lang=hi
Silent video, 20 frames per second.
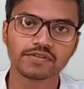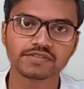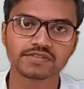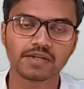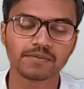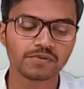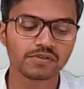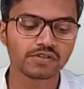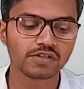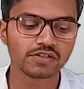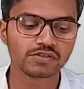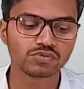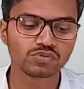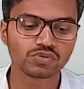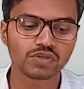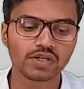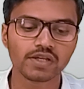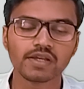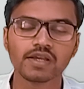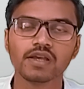वाइस कैप्टन रह
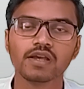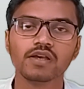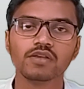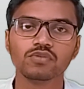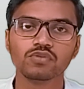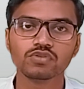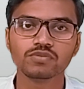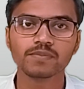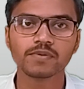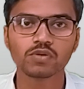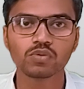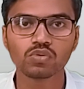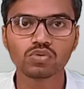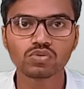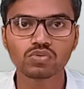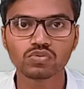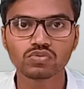चुके तो इसमें कौन